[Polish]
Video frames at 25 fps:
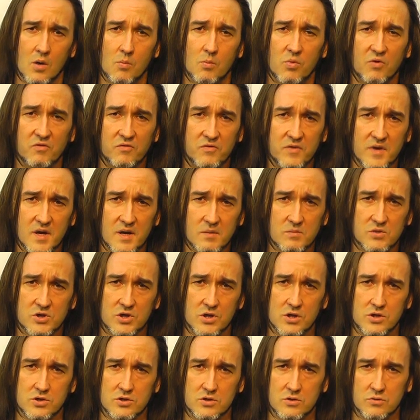Bo wiem,
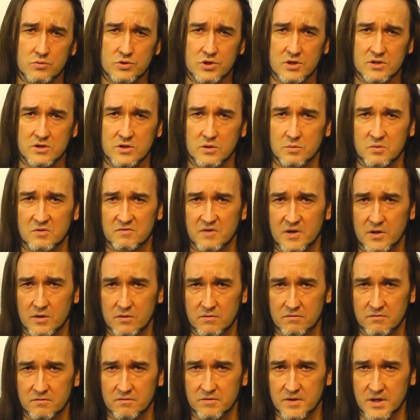że jeśli ludzie
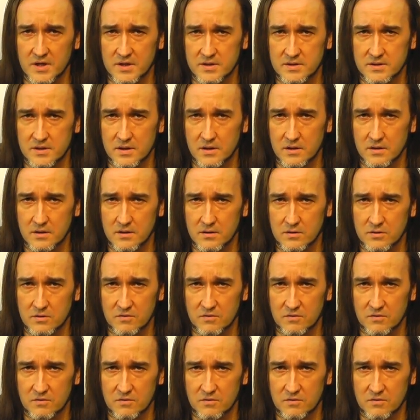zdobywają wiedzę,